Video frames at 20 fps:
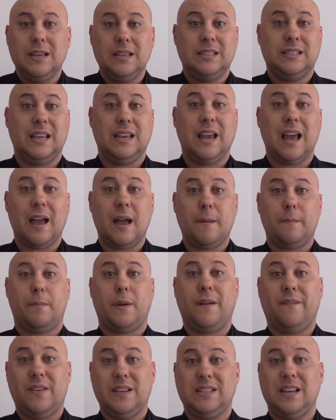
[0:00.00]
sem ah,
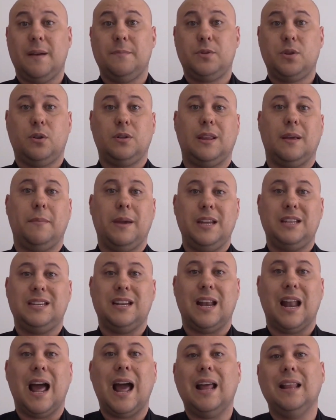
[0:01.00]
para fazer
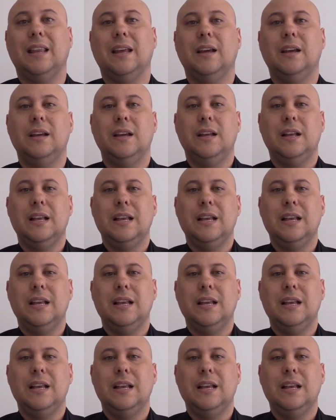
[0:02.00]
absolutamente nada,